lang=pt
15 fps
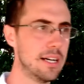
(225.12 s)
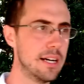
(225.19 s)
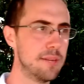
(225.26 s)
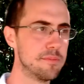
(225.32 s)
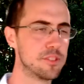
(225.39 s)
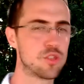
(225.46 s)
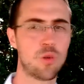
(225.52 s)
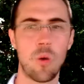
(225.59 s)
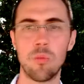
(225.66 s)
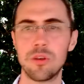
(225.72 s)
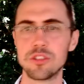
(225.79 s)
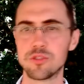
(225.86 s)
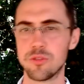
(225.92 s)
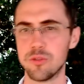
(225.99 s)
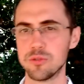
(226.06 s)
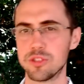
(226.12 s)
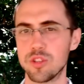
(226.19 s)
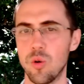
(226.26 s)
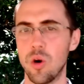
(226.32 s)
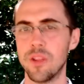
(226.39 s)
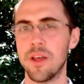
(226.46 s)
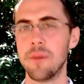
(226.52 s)
de como que isso
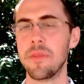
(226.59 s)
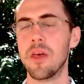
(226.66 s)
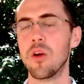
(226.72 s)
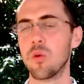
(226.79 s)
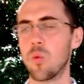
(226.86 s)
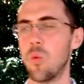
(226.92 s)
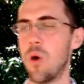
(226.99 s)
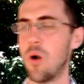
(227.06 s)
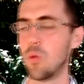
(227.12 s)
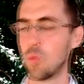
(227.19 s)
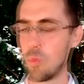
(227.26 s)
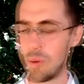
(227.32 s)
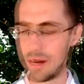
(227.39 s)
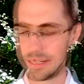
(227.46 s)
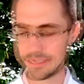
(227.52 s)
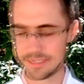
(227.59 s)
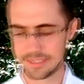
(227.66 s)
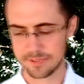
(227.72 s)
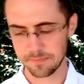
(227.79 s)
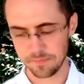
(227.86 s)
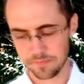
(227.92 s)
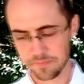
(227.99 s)
funciona com algumas,
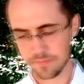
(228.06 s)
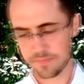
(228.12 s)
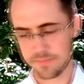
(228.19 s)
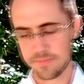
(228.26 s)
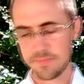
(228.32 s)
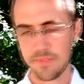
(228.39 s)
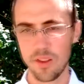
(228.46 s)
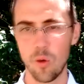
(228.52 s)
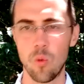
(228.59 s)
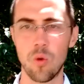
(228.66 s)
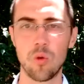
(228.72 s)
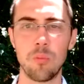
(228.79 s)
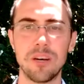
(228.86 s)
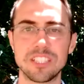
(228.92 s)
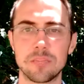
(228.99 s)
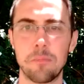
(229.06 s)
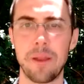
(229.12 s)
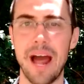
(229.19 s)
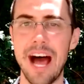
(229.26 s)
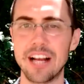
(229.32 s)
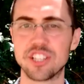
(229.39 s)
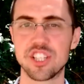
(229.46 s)
com algumas
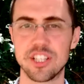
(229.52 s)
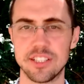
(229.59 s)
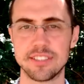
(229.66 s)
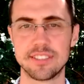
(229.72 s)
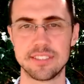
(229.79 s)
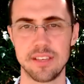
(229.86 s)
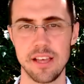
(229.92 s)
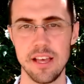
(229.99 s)
práticas.